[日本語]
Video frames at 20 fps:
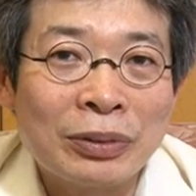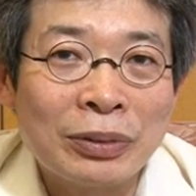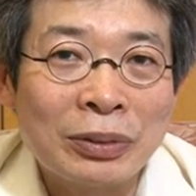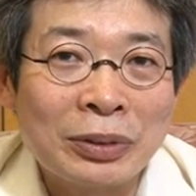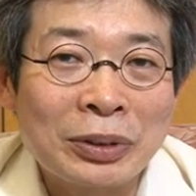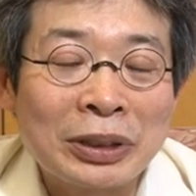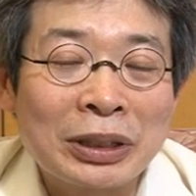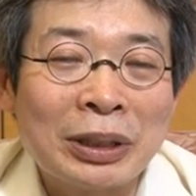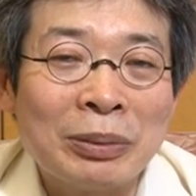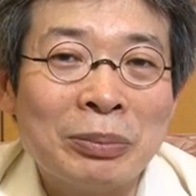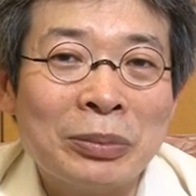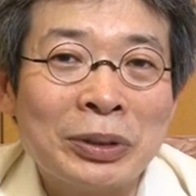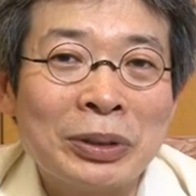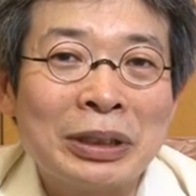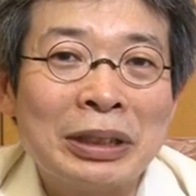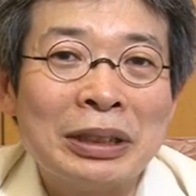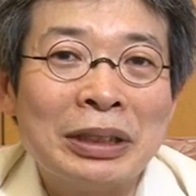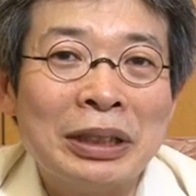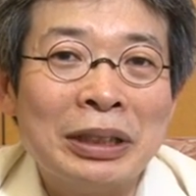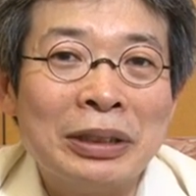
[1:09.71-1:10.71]
お子さん持っ
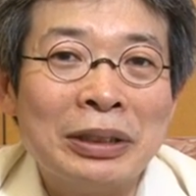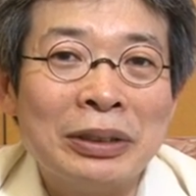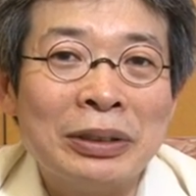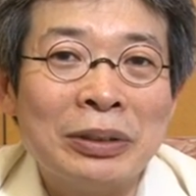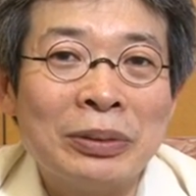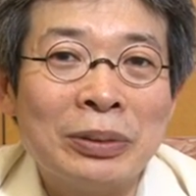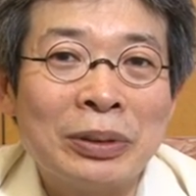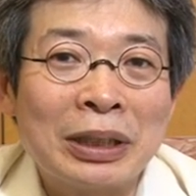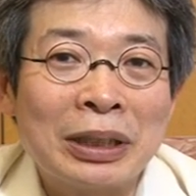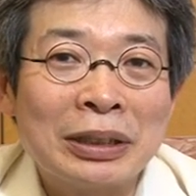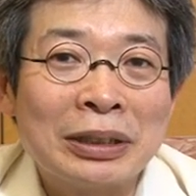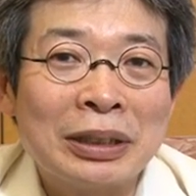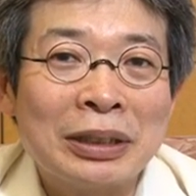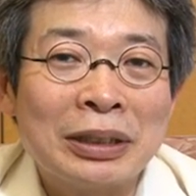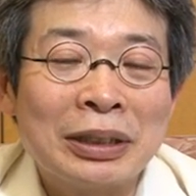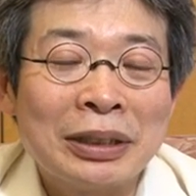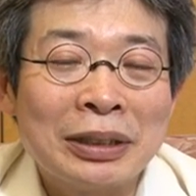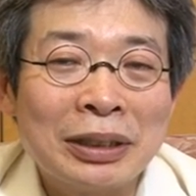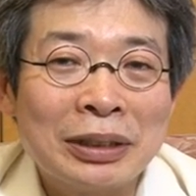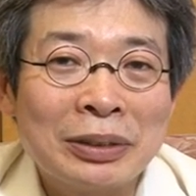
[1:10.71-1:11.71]
ているお母さ
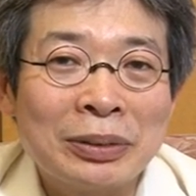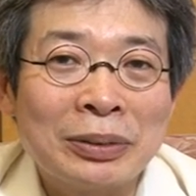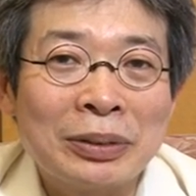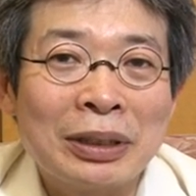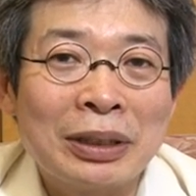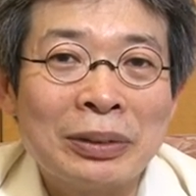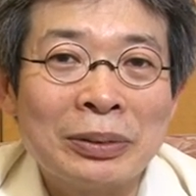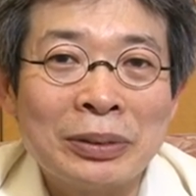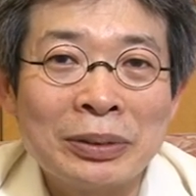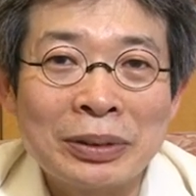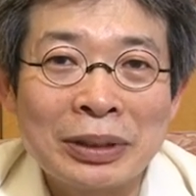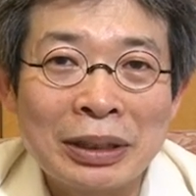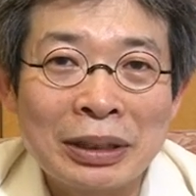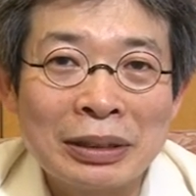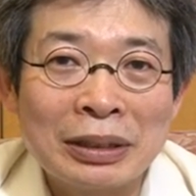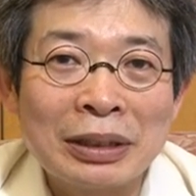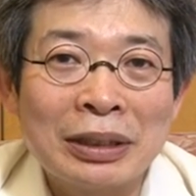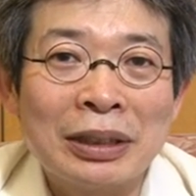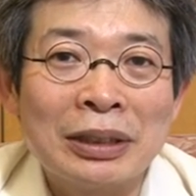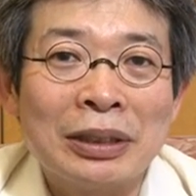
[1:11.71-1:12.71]
ん方とかお父
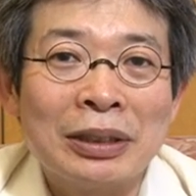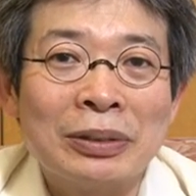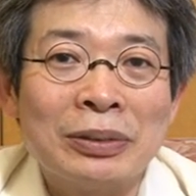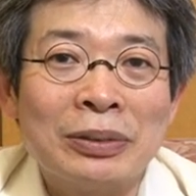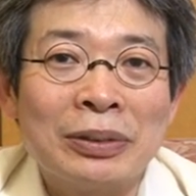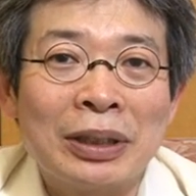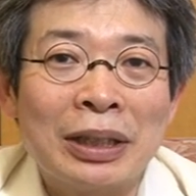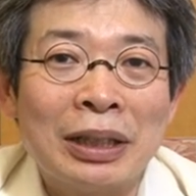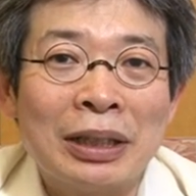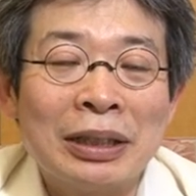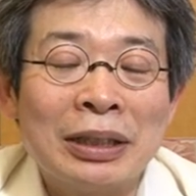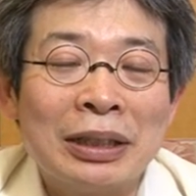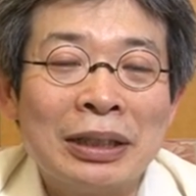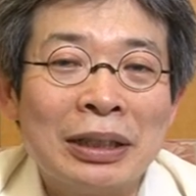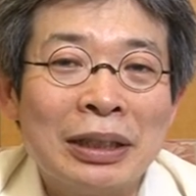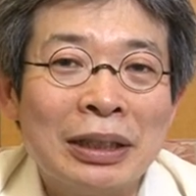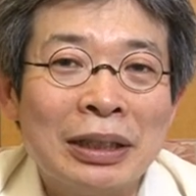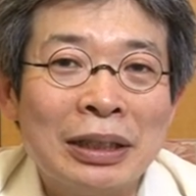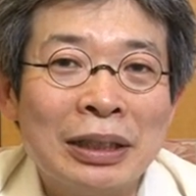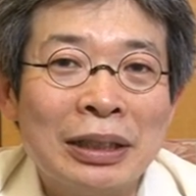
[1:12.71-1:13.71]
さん方とか、
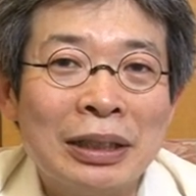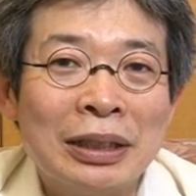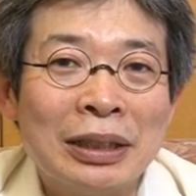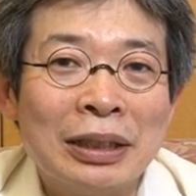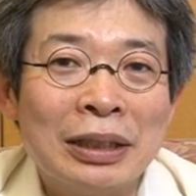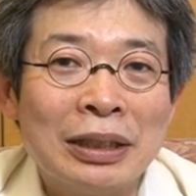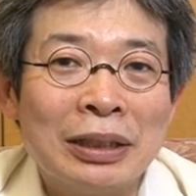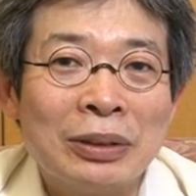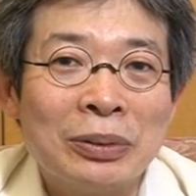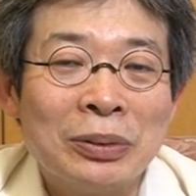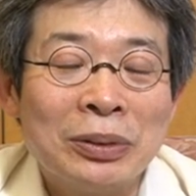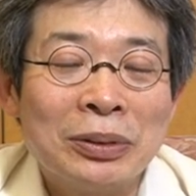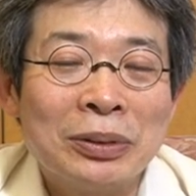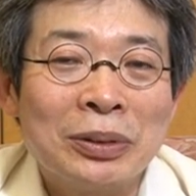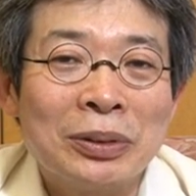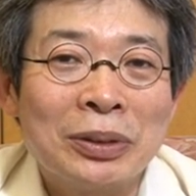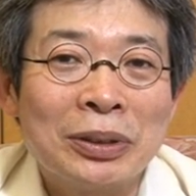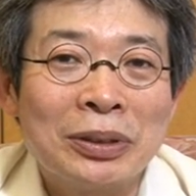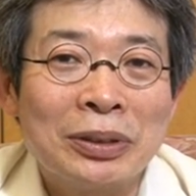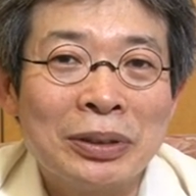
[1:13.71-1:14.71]
えー、多
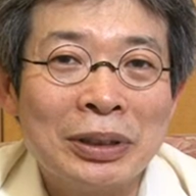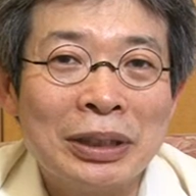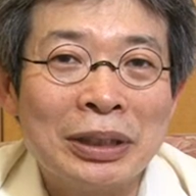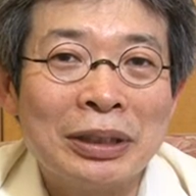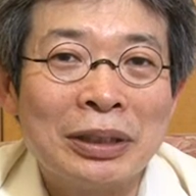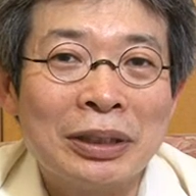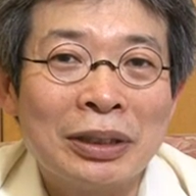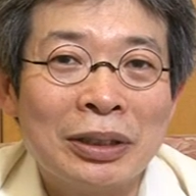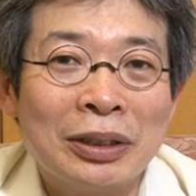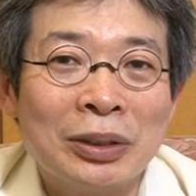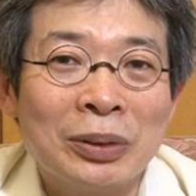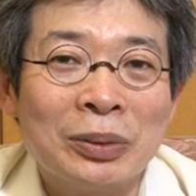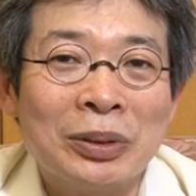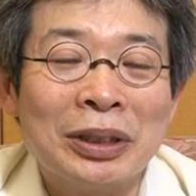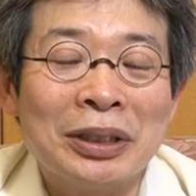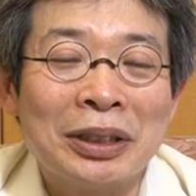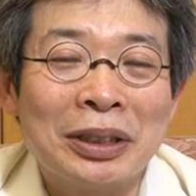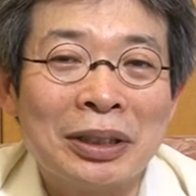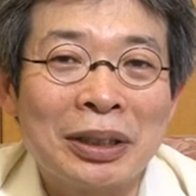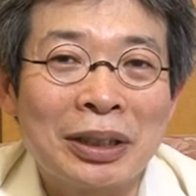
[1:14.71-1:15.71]
くの人に読ん
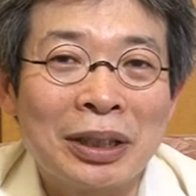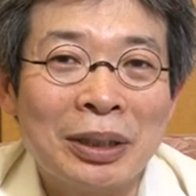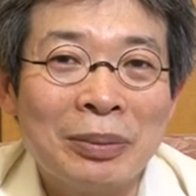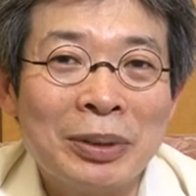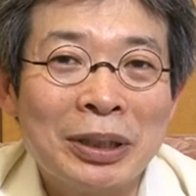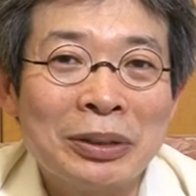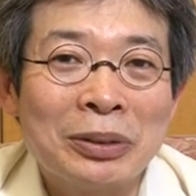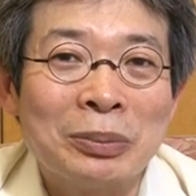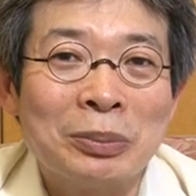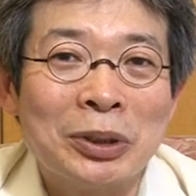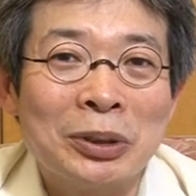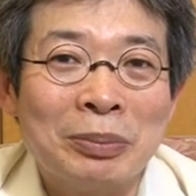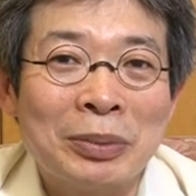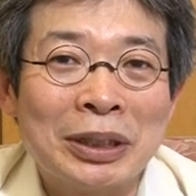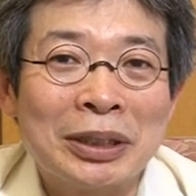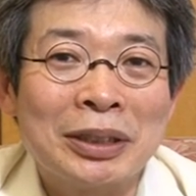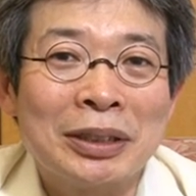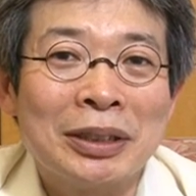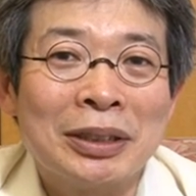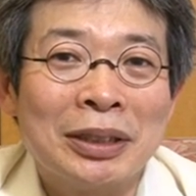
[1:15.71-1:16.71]
でいただければと思い
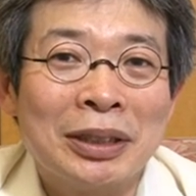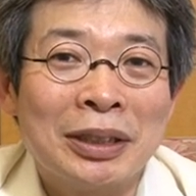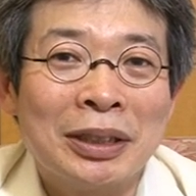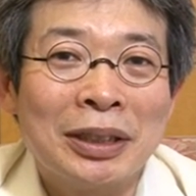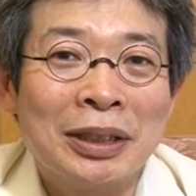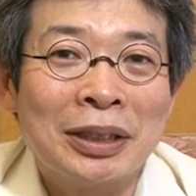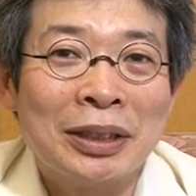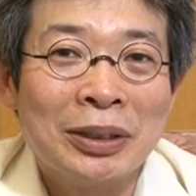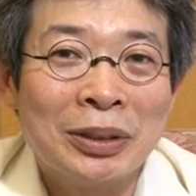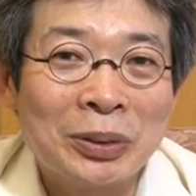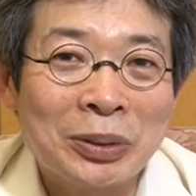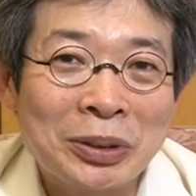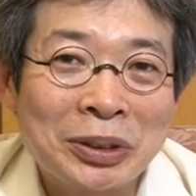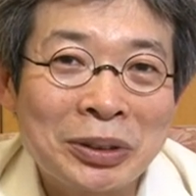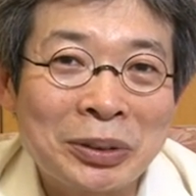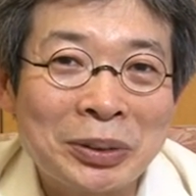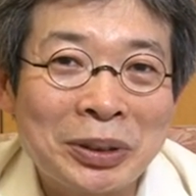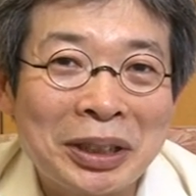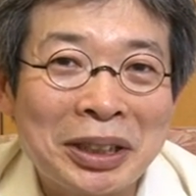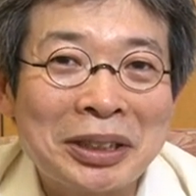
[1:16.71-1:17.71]
ます。よろ
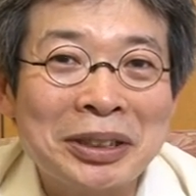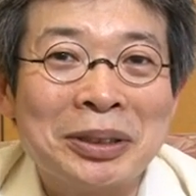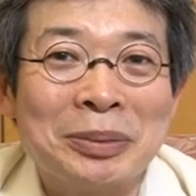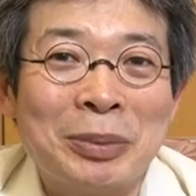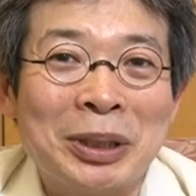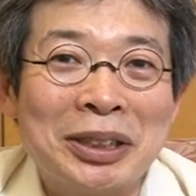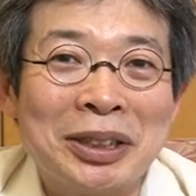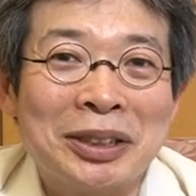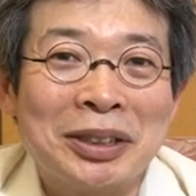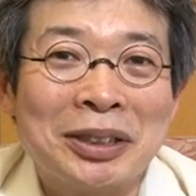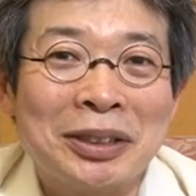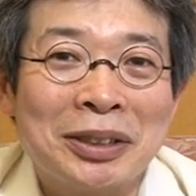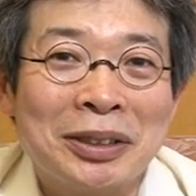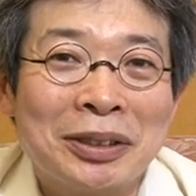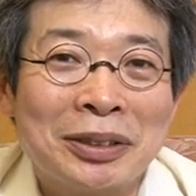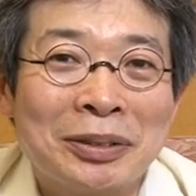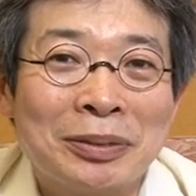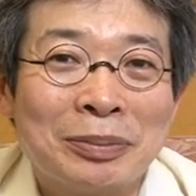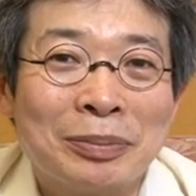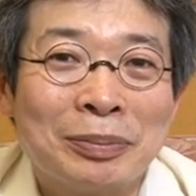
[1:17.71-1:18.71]
しくお願いします。